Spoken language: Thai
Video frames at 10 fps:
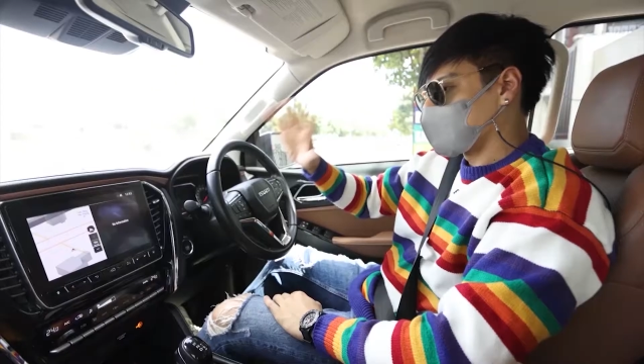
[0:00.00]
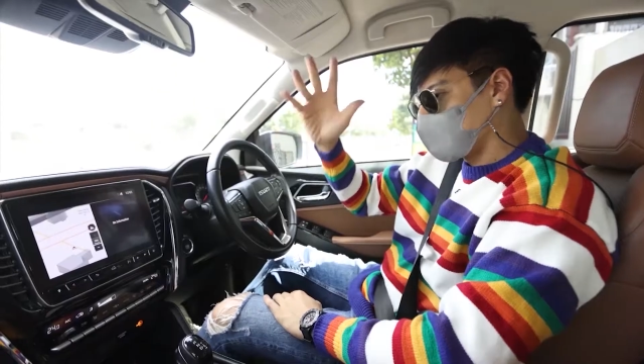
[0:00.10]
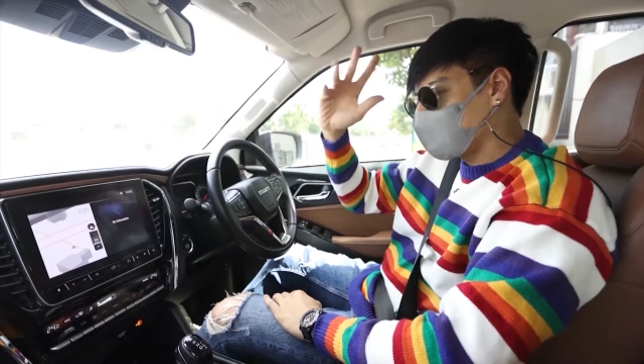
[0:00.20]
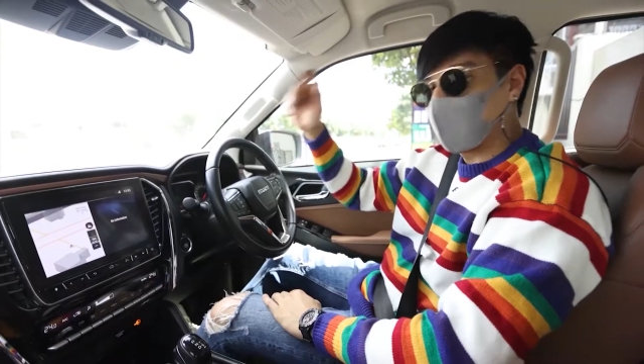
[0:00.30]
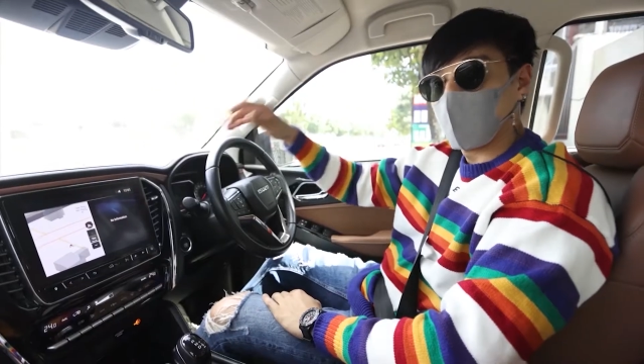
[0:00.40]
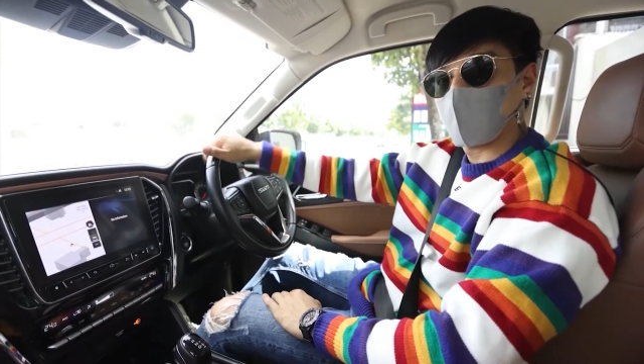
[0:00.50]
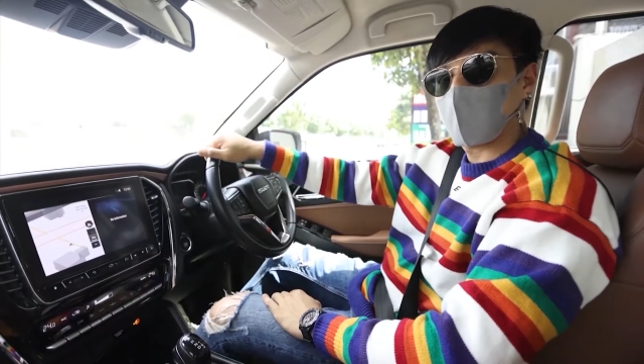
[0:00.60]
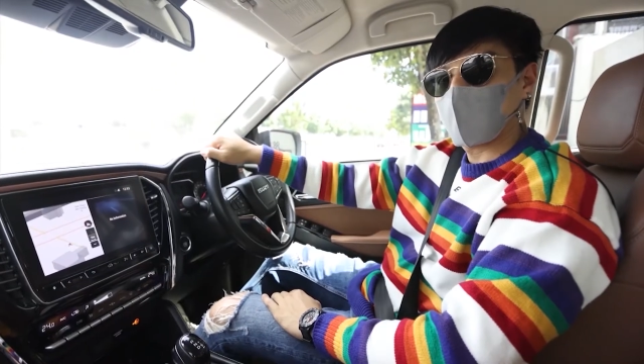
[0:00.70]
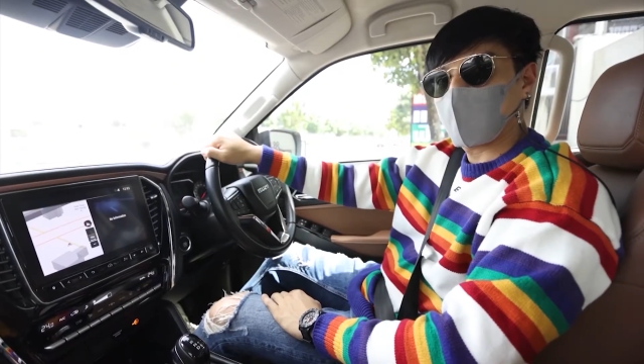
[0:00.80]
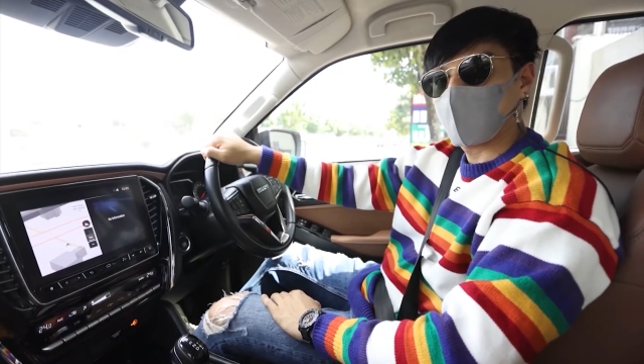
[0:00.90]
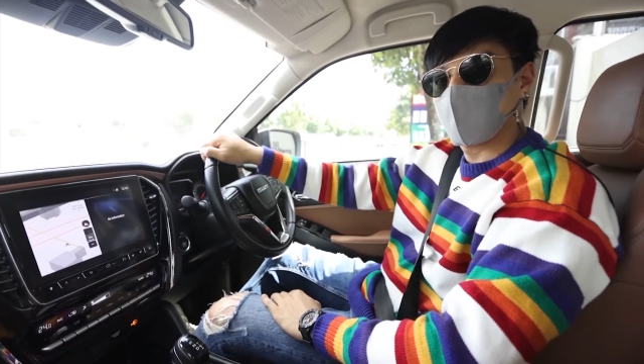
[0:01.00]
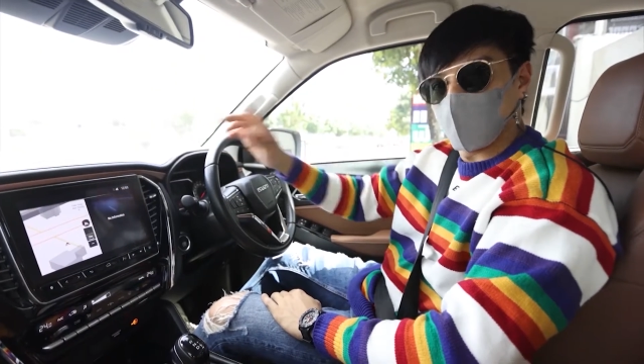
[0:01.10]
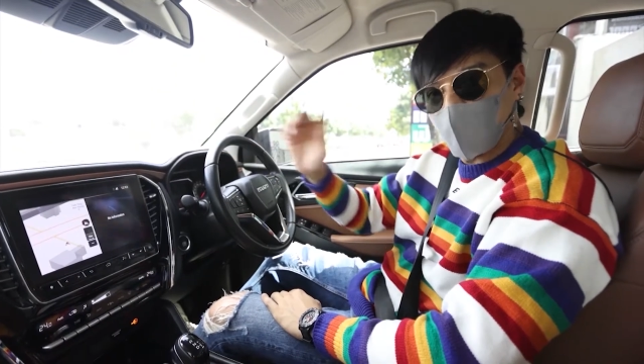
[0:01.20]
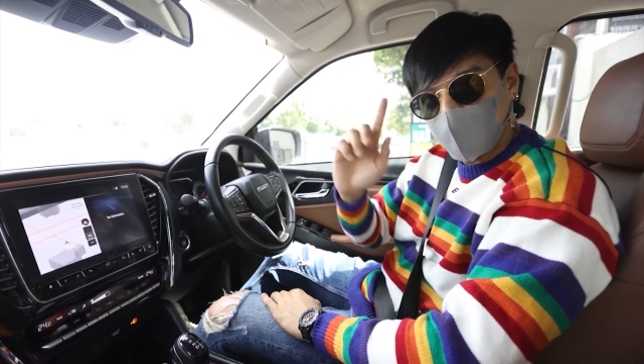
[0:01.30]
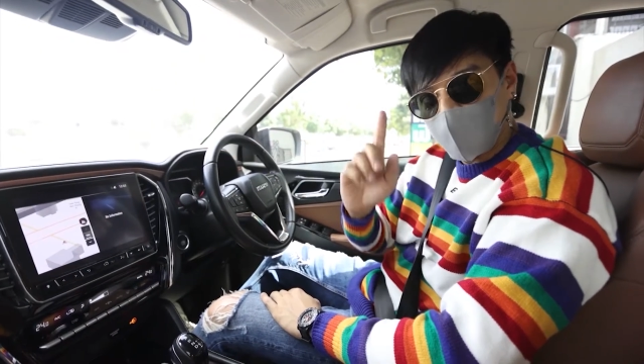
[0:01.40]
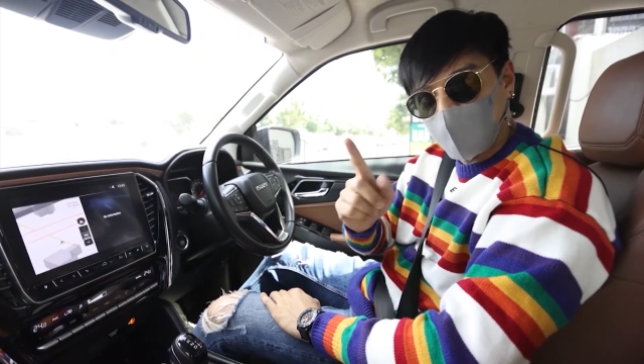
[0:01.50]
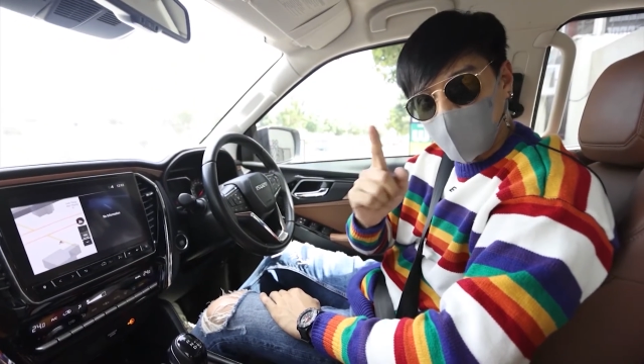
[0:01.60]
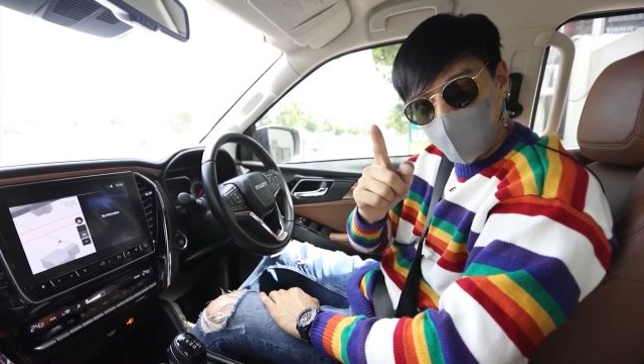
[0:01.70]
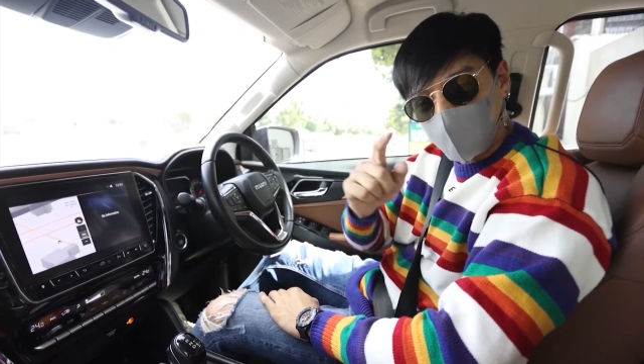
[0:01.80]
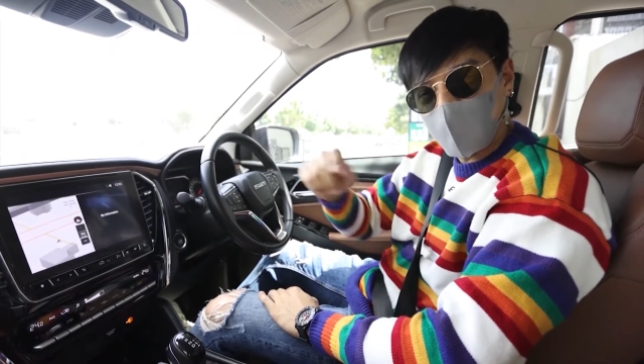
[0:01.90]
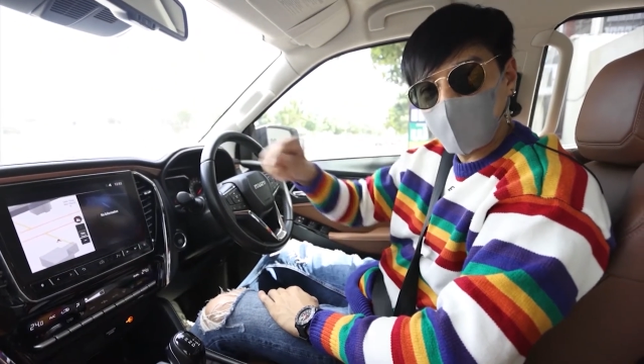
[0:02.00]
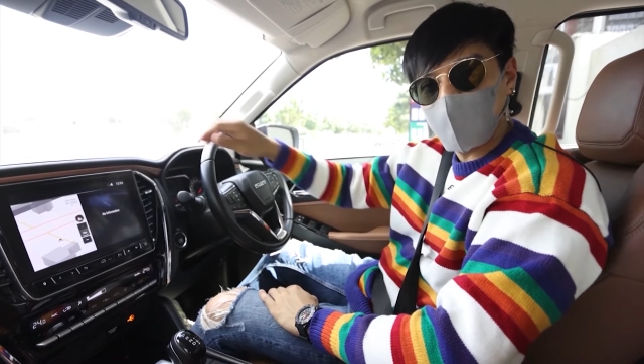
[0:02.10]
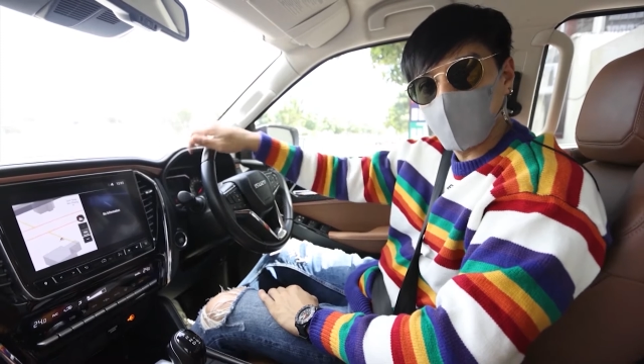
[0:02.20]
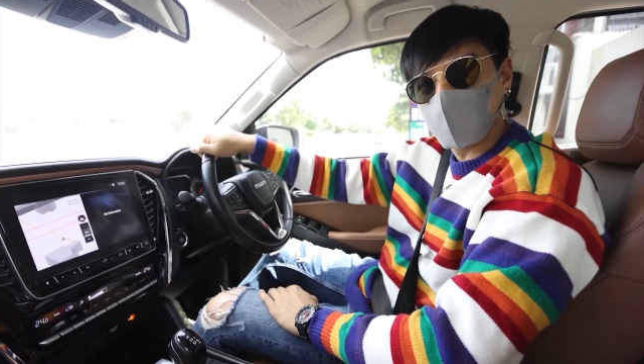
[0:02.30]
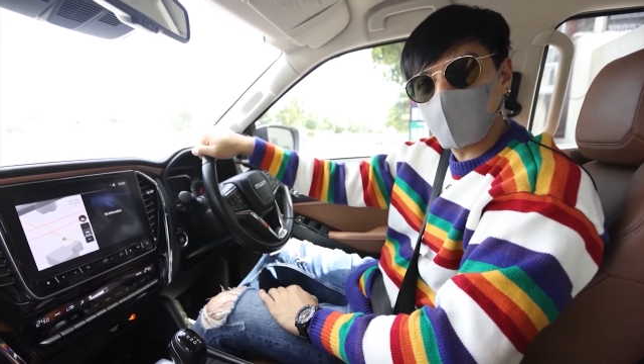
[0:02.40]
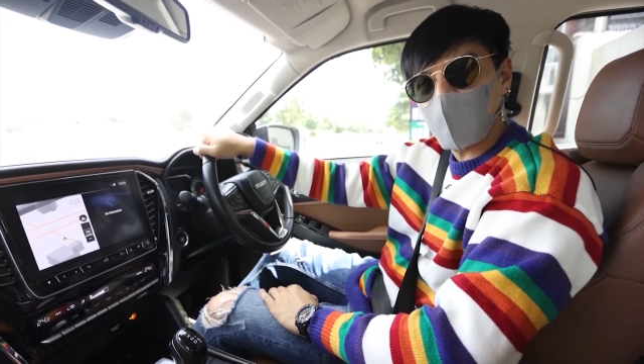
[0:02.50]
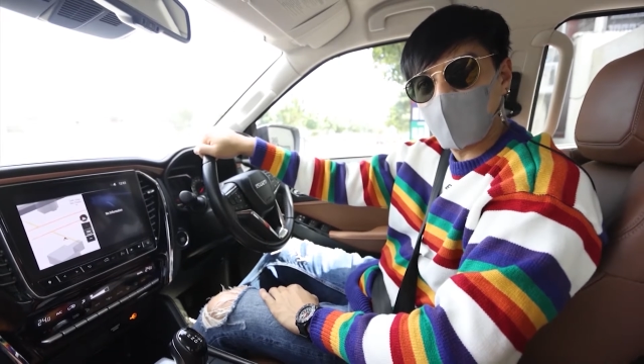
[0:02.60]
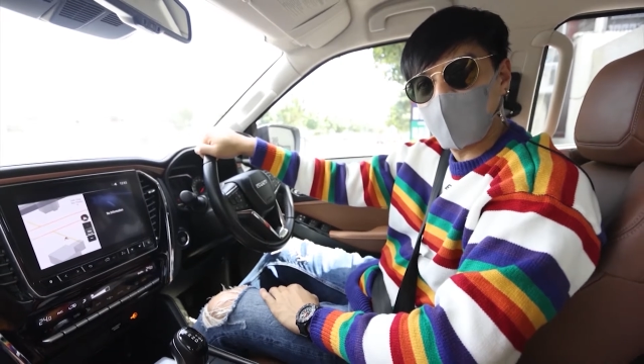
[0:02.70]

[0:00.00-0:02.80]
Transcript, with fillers: ขึ้นมาบนรถแล้วครับวันนี้ห้ามพลาดครับผมจะพา